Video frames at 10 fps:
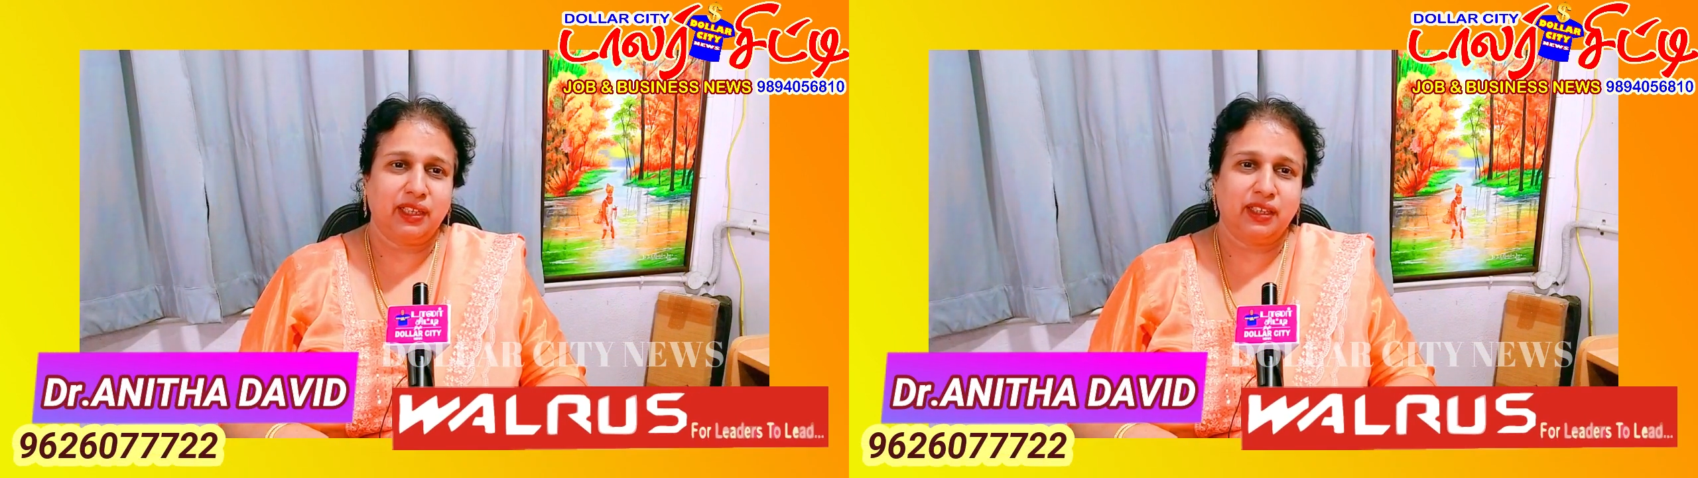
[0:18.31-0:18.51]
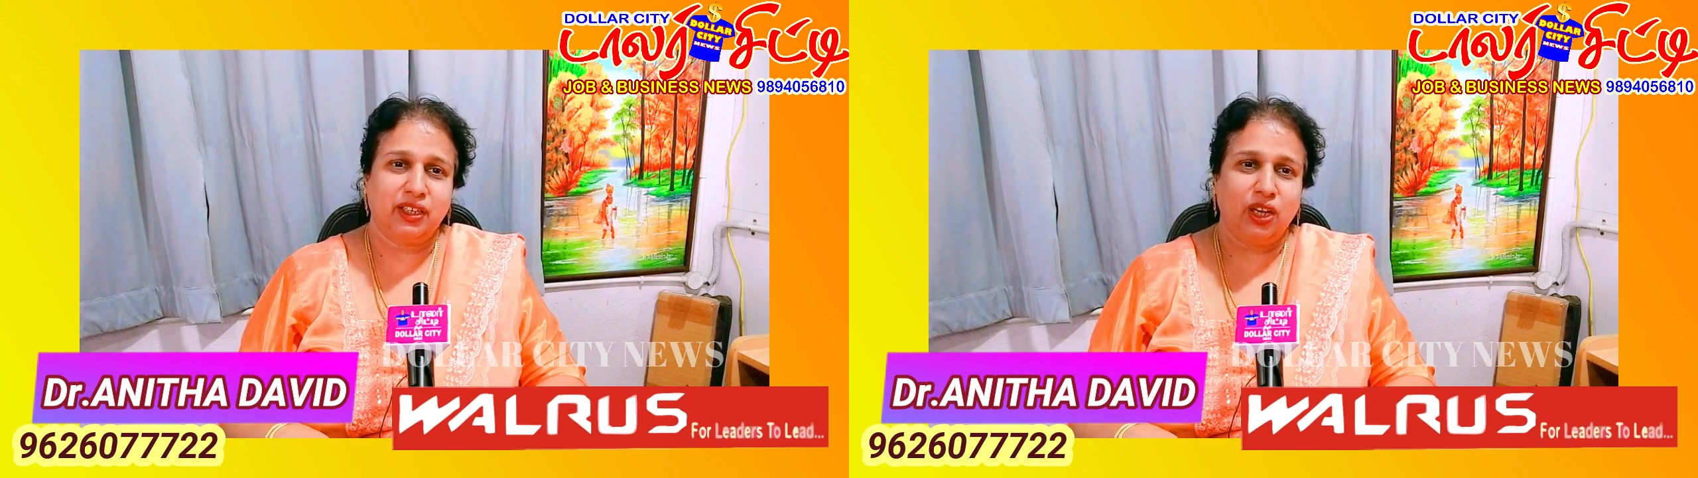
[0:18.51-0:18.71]

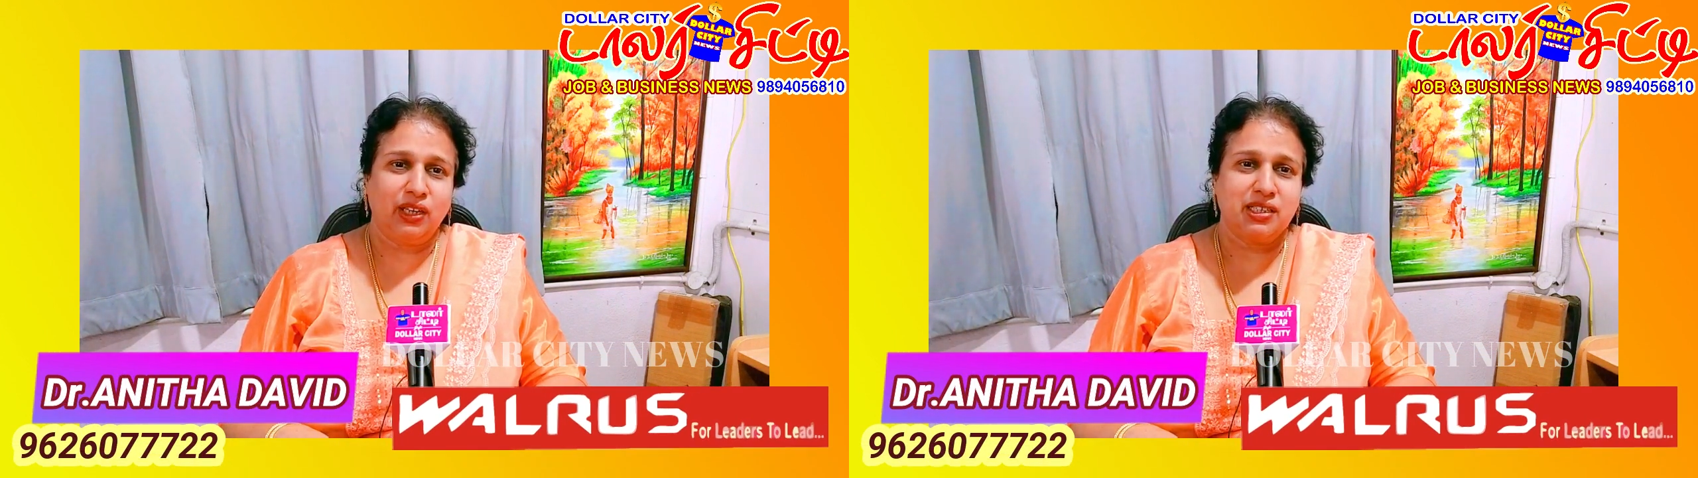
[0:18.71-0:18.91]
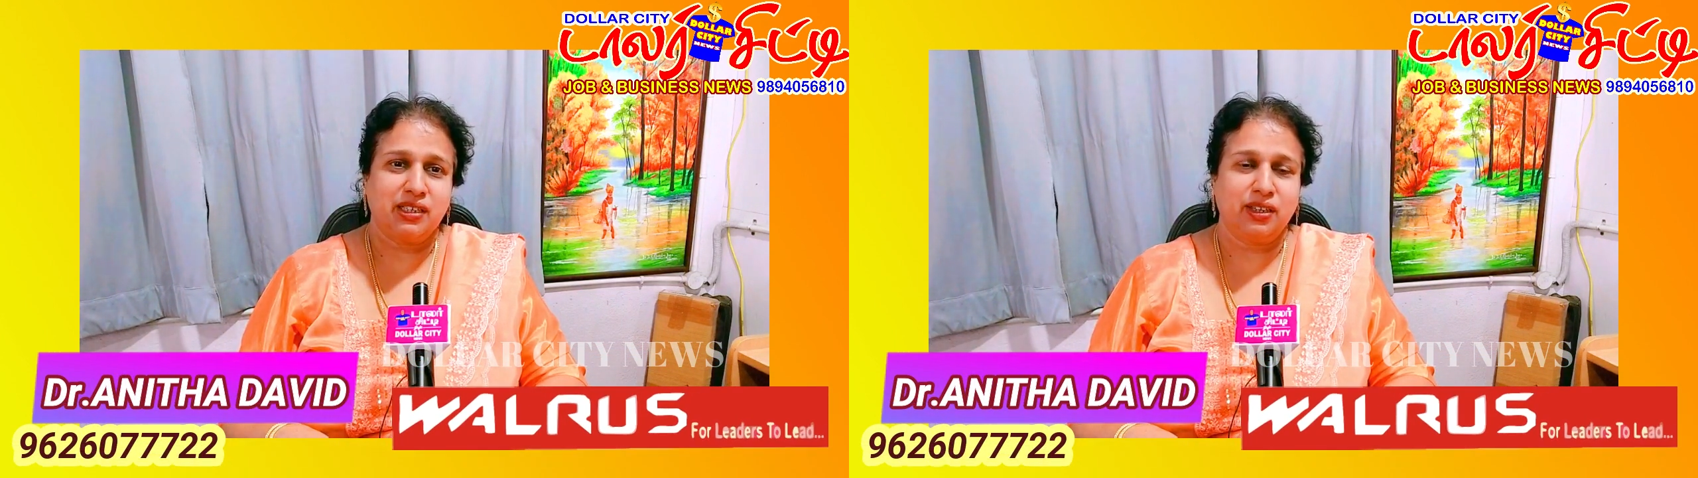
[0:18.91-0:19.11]
இந்த
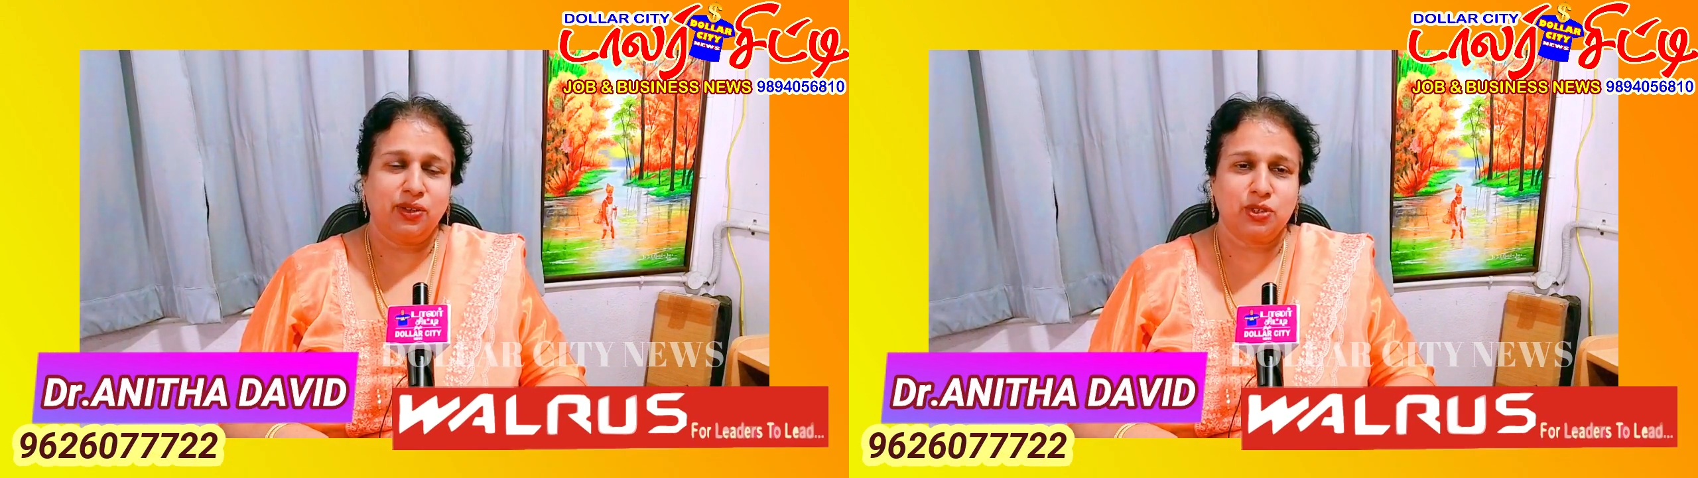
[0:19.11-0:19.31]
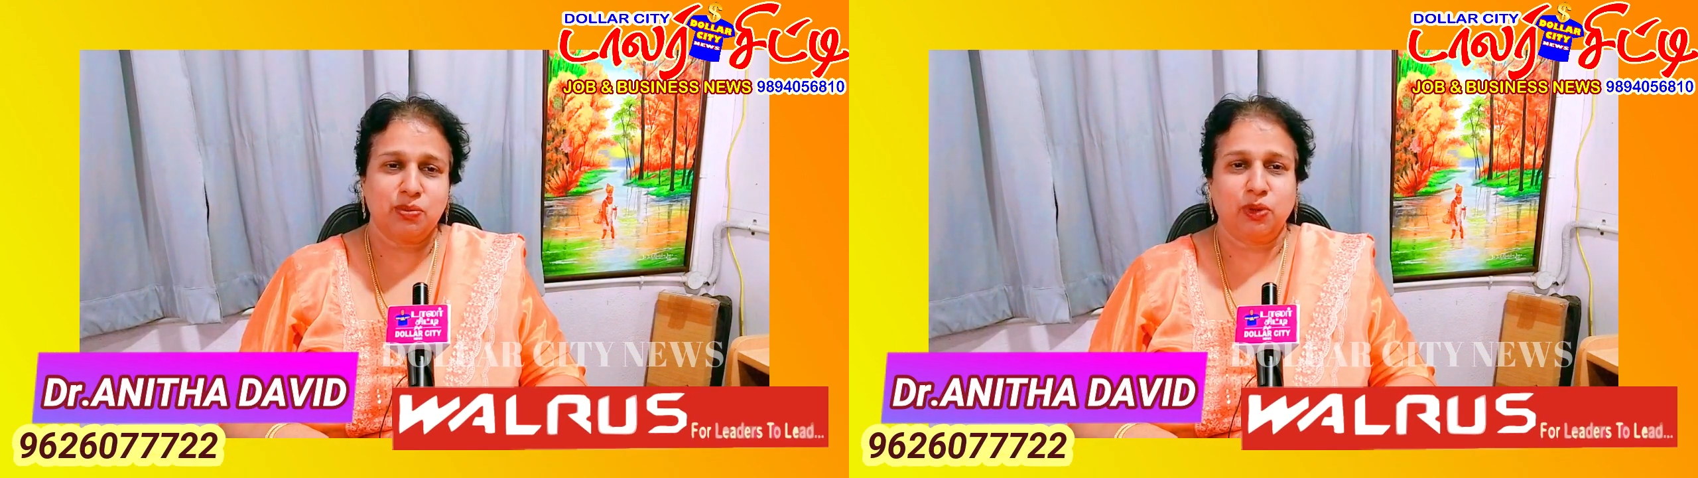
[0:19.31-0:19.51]
டாலர் சிட்டி நியூஸ்